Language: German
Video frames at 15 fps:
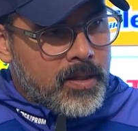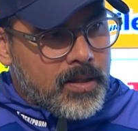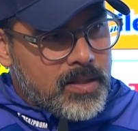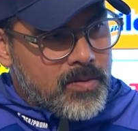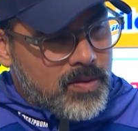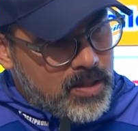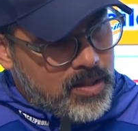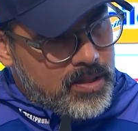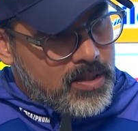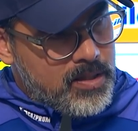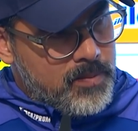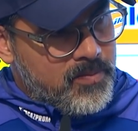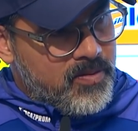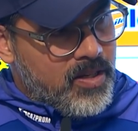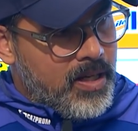Dass wir in
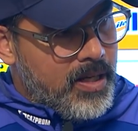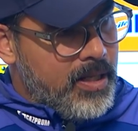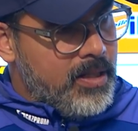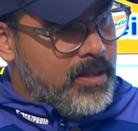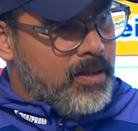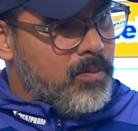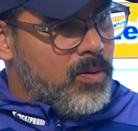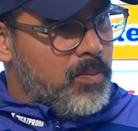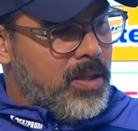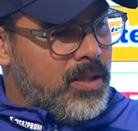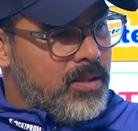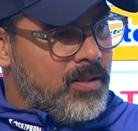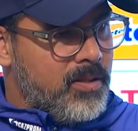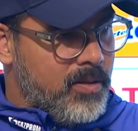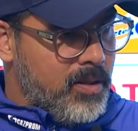diesem Verein im
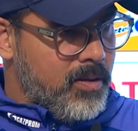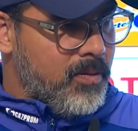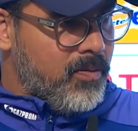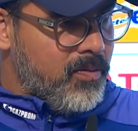Moment äh,